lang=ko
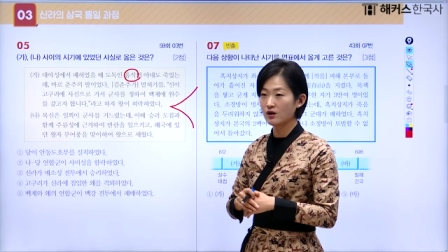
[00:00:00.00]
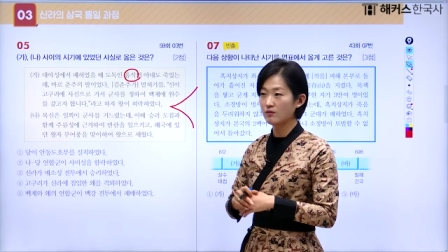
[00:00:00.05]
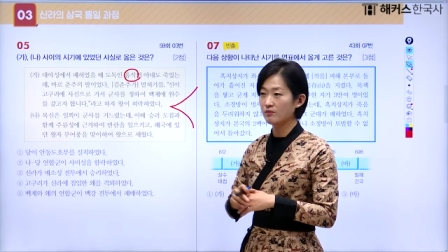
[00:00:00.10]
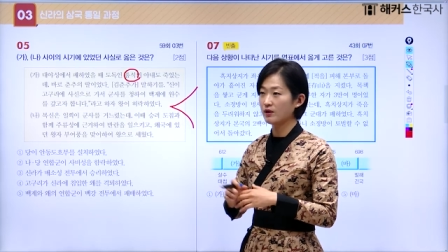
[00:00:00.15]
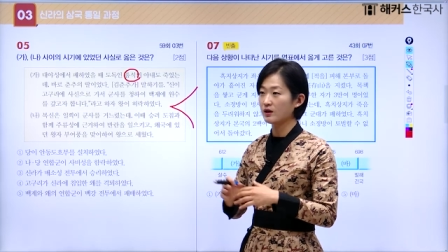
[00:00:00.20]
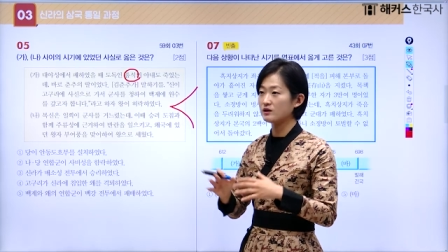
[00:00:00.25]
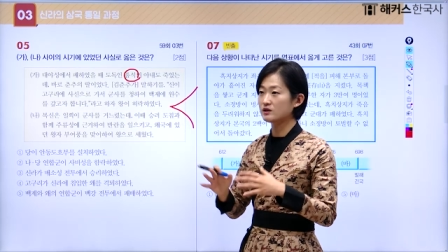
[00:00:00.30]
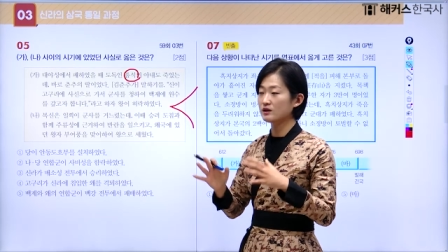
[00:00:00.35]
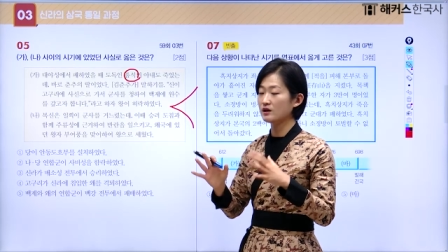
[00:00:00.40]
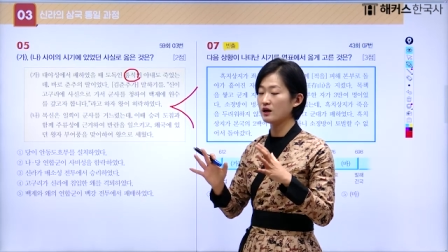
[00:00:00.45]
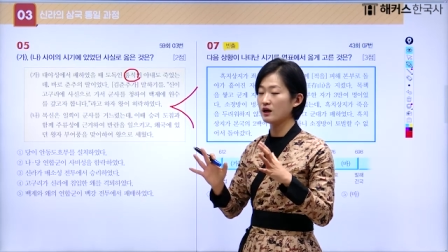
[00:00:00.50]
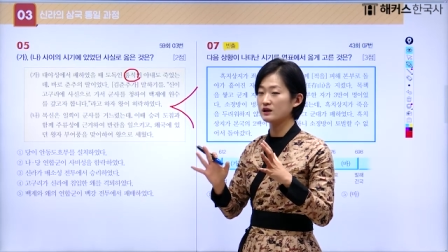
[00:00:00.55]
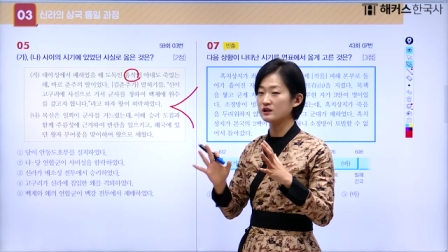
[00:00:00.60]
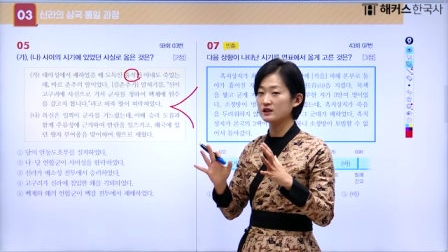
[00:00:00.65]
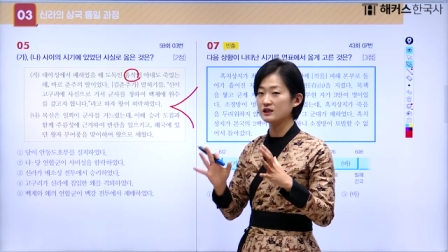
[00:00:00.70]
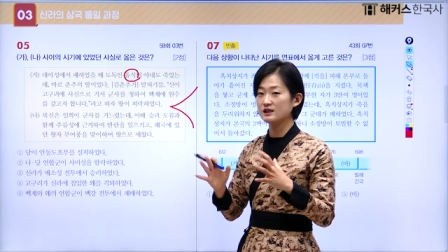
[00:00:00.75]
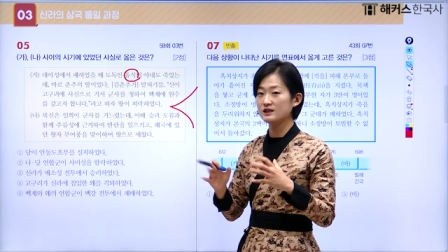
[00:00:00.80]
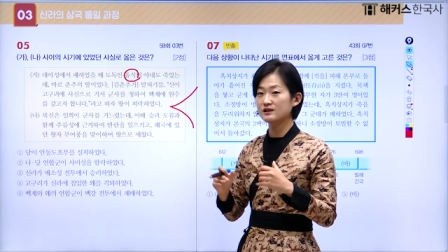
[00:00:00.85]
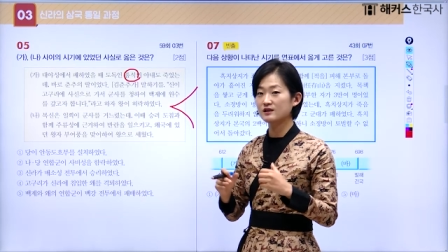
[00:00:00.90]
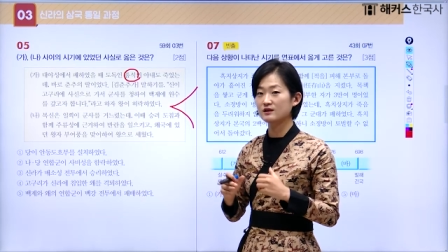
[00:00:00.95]
백제가
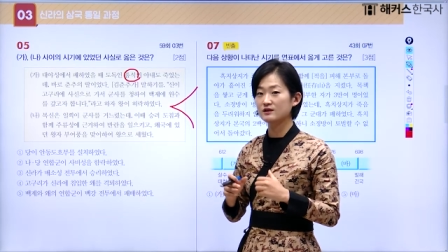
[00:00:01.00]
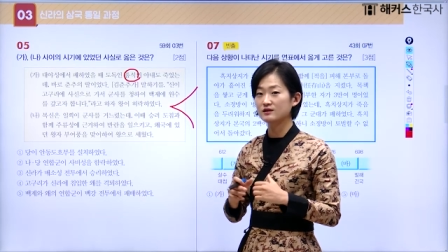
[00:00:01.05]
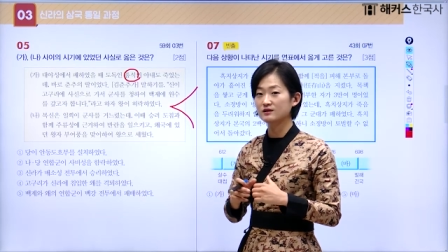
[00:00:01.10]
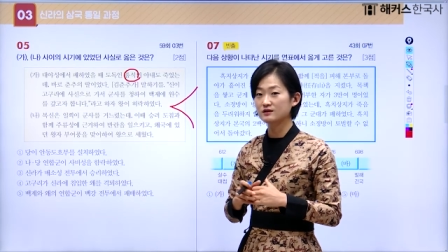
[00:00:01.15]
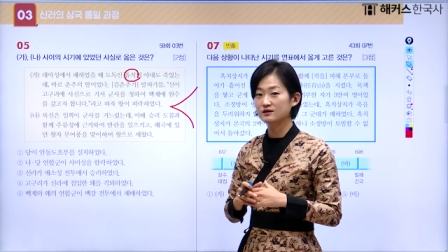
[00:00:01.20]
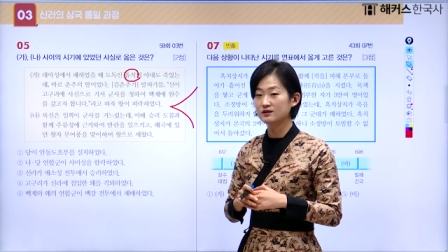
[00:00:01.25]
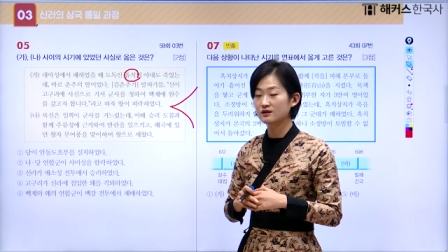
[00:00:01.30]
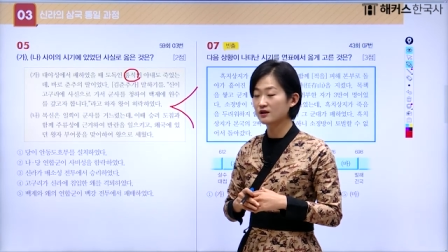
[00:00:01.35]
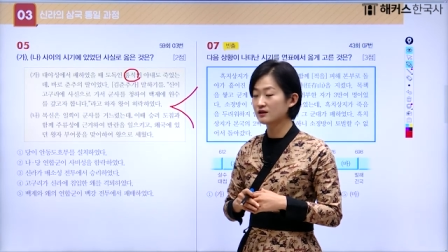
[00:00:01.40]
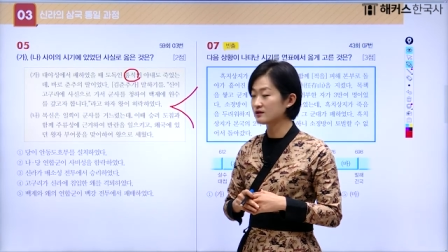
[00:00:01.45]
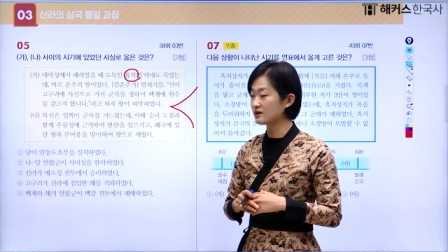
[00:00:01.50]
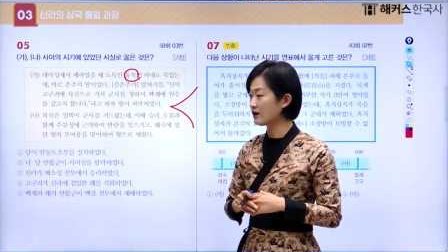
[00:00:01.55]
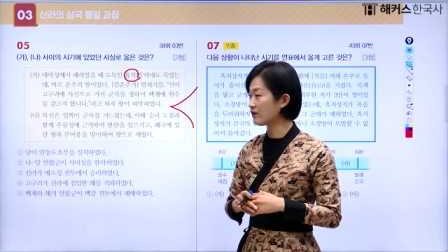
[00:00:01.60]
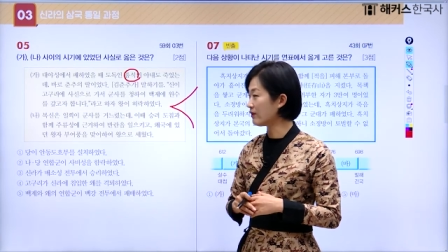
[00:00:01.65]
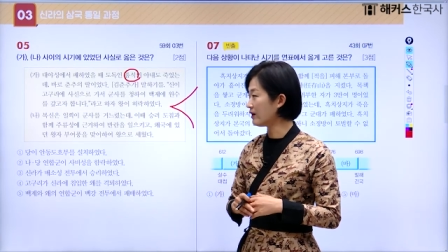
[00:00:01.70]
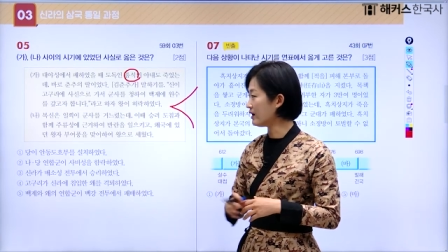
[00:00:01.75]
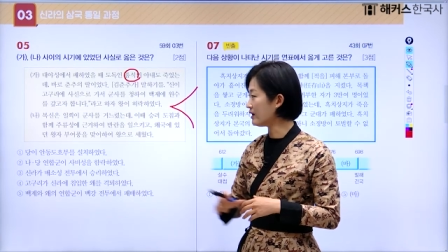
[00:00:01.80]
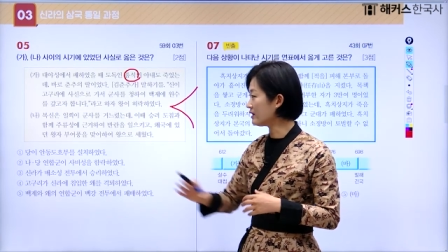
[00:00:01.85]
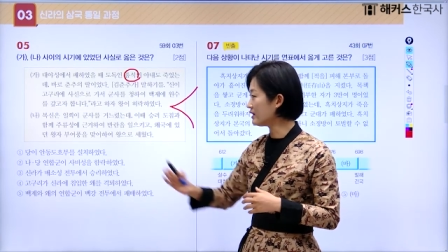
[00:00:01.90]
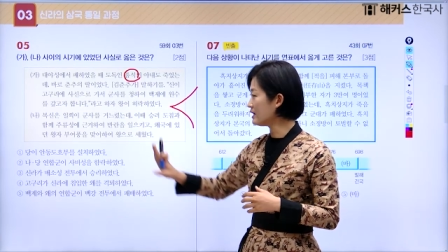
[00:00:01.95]
아직 기세 등등한
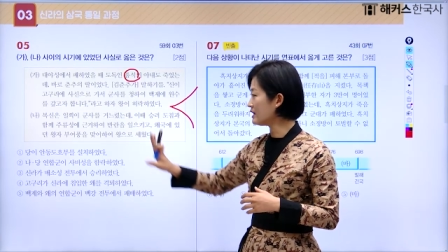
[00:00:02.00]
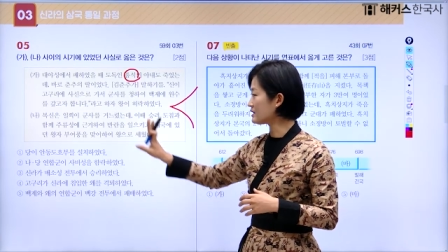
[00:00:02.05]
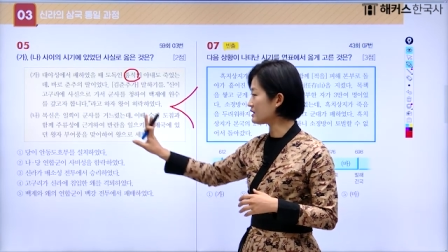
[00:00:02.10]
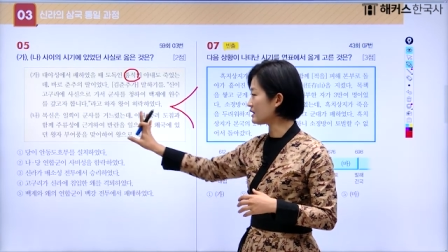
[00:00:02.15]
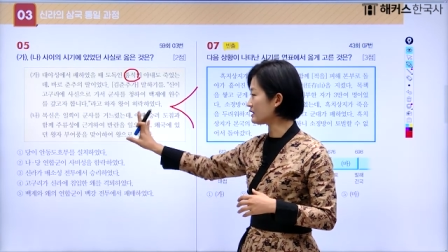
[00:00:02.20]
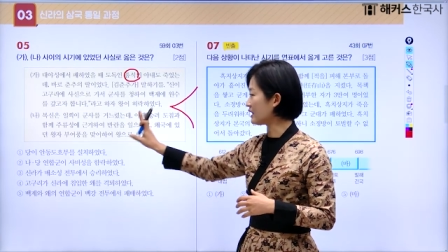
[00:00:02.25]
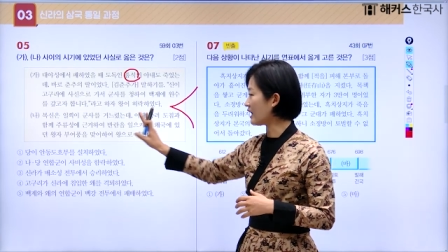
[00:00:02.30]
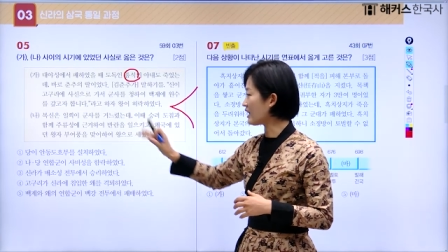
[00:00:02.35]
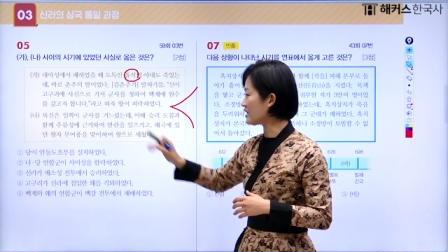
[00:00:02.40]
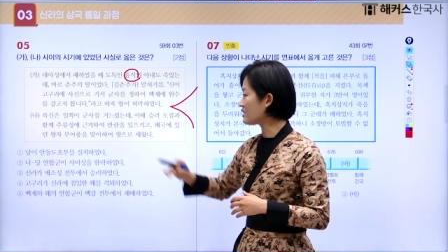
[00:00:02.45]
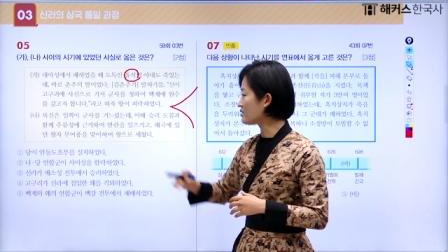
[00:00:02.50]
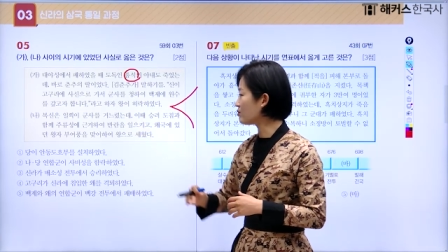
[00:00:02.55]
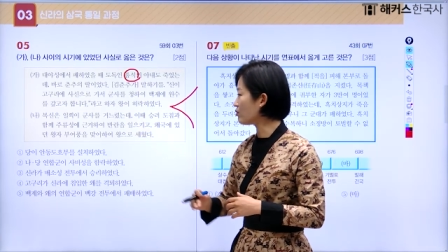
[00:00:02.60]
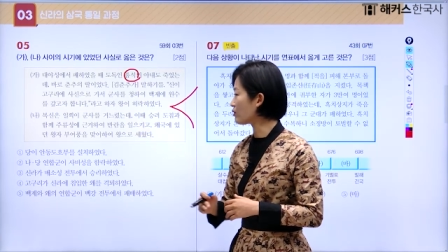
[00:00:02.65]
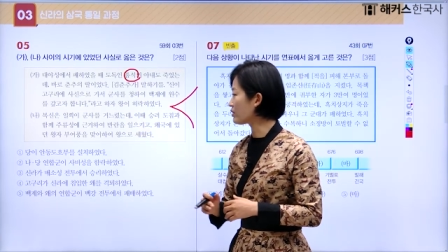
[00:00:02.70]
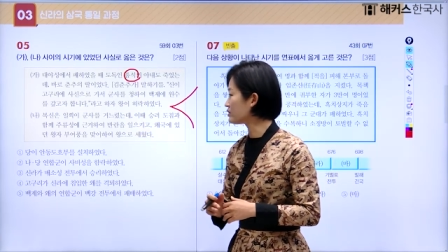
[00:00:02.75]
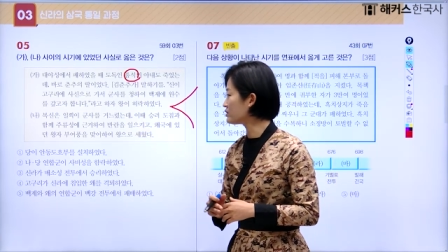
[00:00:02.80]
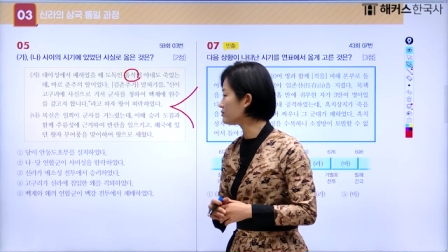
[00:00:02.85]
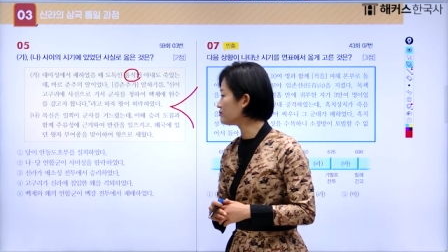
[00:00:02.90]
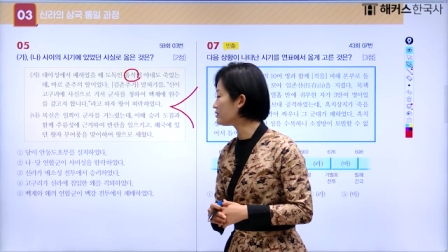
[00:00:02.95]
상황. 자, 나를
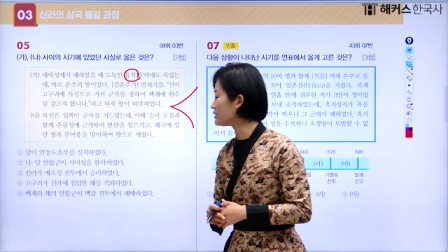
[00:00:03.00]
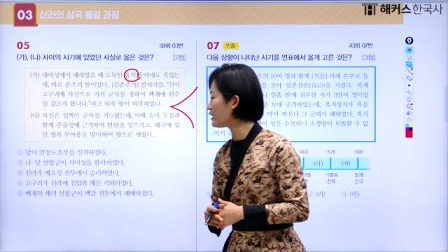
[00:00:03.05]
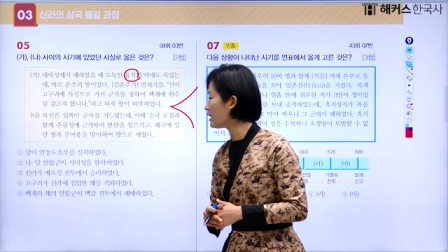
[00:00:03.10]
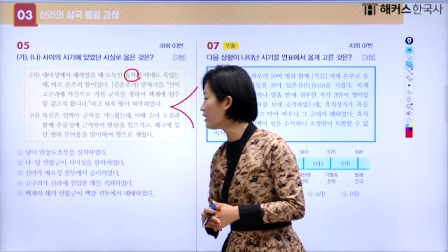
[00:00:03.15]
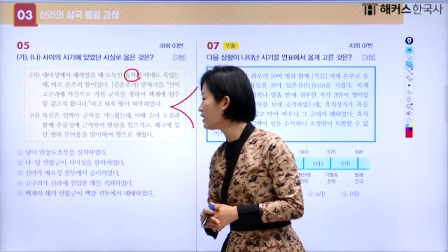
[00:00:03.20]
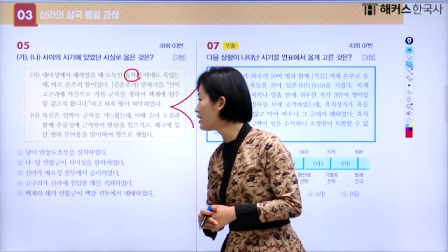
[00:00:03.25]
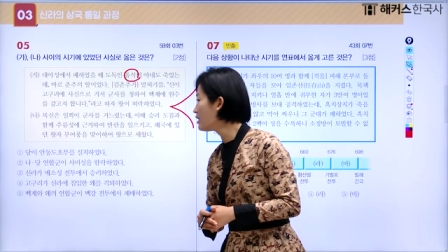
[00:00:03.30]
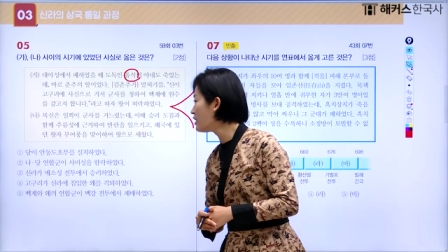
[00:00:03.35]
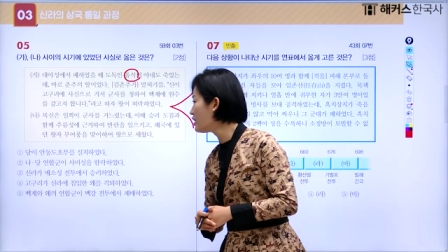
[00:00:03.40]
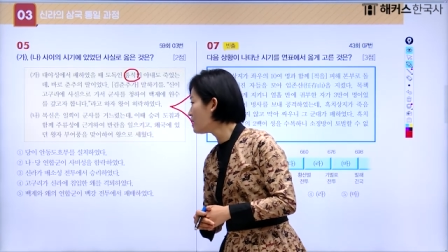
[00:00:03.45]
보겠습니다.